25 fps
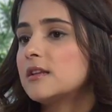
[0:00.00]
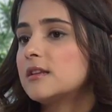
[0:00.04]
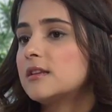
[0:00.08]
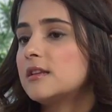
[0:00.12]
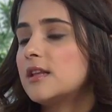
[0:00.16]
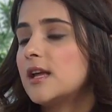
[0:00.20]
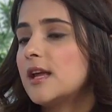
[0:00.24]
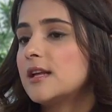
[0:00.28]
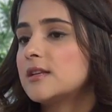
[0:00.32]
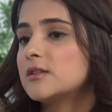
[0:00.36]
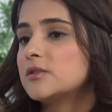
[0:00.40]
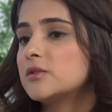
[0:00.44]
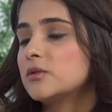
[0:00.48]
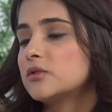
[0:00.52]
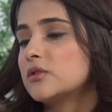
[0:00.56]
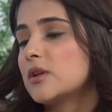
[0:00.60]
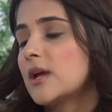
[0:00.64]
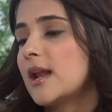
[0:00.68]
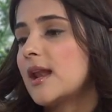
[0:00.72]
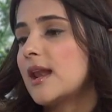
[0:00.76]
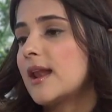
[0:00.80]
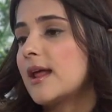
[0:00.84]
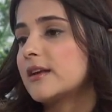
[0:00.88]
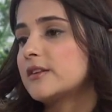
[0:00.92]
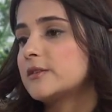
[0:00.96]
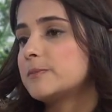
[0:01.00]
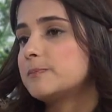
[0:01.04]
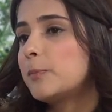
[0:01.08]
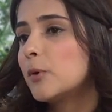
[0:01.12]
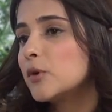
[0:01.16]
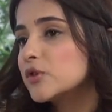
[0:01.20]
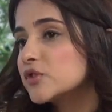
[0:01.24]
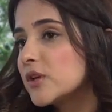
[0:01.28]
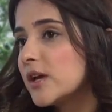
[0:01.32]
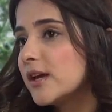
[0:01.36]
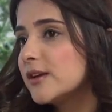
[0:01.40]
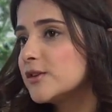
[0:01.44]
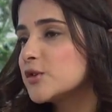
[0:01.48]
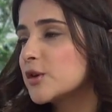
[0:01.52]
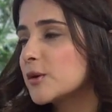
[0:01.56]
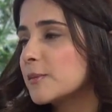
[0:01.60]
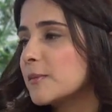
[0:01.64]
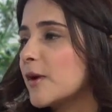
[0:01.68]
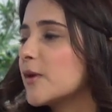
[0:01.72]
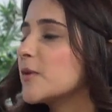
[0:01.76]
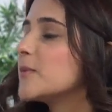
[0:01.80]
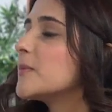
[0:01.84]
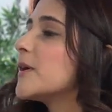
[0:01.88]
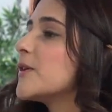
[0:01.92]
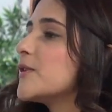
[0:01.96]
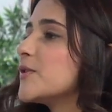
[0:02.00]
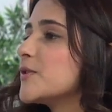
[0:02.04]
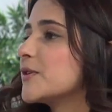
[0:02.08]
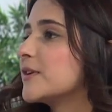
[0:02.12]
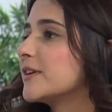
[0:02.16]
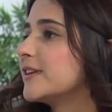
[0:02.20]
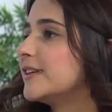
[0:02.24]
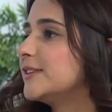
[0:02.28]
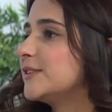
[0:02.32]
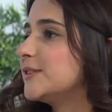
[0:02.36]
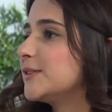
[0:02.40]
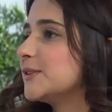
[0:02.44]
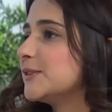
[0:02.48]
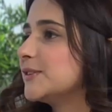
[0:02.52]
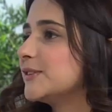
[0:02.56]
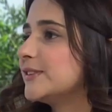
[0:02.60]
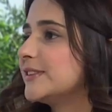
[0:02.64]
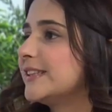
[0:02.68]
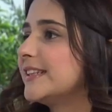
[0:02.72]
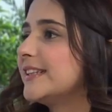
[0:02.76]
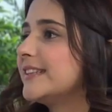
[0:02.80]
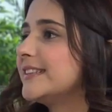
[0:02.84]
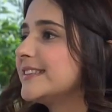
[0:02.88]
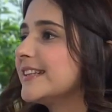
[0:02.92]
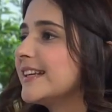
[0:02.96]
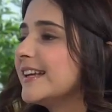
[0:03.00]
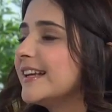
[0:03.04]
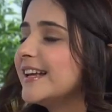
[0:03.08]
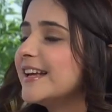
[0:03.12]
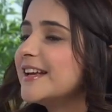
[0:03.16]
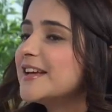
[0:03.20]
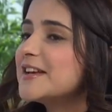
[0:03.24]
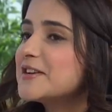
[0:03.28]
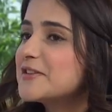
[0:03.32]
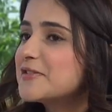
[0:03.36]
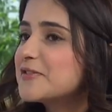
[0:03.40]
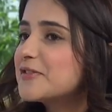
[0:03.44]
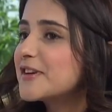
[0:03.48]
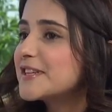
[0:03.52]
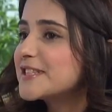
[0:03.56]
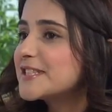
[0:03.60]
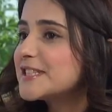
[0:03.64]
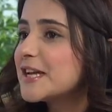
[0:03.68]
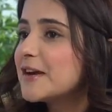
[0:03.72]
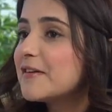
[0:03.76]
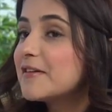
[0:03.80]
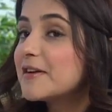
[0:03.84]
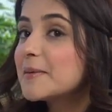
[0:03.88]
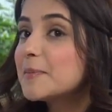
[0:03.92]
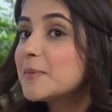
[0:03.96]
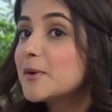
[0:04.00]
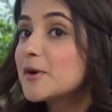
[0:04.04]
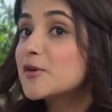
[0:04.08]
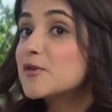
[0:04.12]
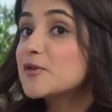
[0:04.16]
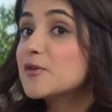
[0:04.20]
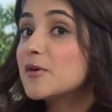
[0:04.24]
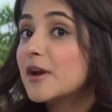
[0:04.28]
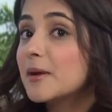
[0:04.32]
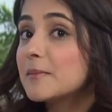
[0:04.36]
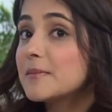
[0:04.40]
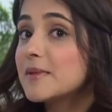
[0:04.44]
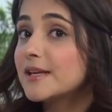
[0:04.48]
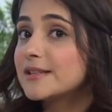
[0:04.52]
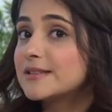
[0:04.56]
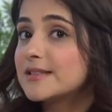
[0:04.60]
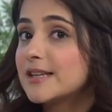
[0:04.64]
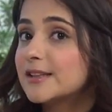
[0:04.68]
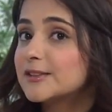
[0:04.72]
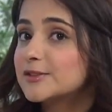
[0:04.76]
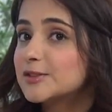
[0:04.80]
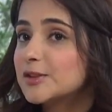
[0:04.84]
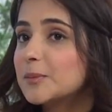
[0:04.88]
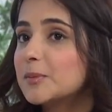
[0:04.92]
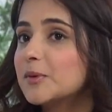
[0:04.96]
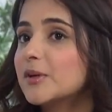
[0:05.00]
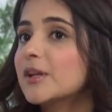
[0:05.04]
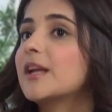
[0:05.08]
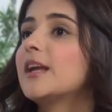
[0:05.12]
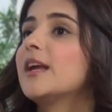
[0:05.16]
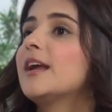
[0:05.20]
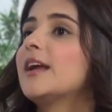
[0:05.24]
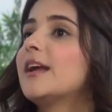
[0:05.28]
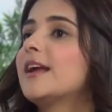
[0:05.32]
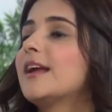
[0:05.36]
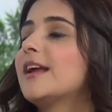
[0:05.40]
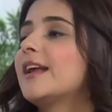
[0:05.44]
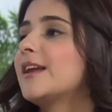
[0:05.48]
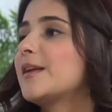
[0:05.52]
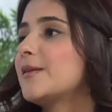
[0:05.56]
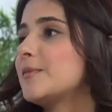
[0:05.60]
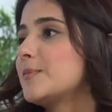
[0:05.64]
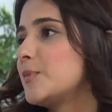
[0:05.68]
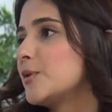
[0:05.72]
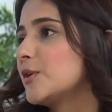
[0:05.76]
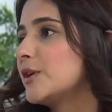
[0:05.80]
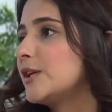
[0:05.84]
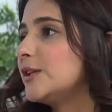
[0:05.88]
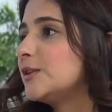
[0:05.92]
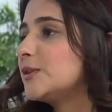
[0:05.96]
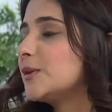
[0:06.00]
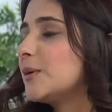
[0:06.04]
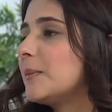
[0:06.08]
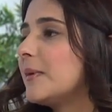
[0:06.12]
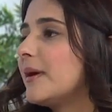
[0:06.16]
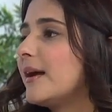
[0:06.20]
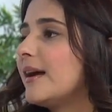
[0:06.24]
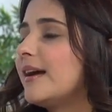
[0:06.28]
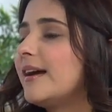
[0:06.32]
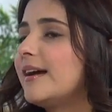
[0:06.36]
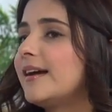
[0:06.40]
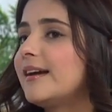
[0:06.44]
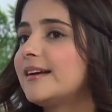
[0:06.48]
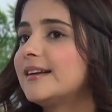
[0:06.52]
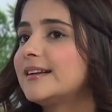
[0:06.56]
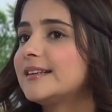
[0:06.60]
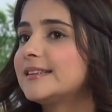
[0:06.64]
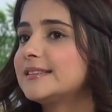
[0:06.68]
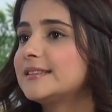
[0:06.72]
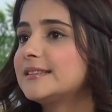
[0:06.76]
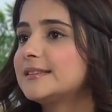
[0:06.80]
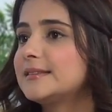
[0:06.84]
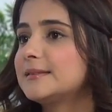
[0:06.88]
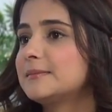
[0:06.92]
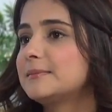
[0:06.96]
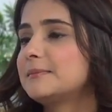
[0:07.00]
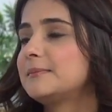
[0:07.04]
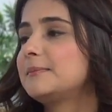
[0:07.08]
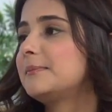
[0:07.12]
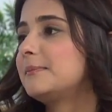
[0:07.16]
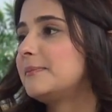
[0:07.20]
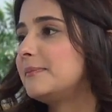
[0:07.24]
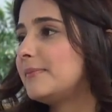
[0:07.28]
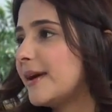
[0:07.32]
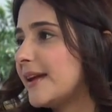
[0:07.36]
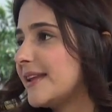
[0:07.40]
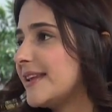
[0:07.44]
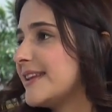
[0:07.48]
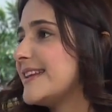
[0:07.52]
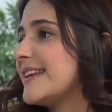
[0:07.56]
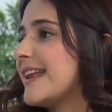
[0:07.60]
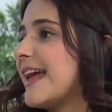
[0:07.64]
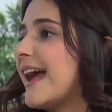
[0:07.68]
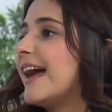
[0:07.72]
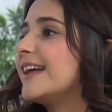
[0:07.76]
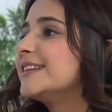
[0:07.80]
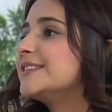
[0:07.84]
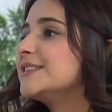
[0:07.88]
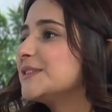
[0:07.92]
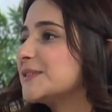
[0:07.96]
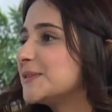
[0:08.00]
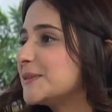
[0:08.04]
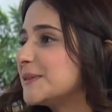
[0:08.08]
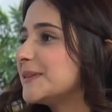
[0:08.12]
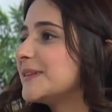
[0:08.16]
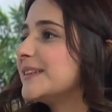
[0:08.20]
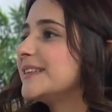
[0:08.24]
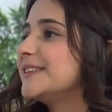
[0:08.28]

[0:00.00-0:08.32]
o sea, la esposa de su hermano mayor. Entonces, fue chévere, pero no era mi acento porque era un poquito más vallenato.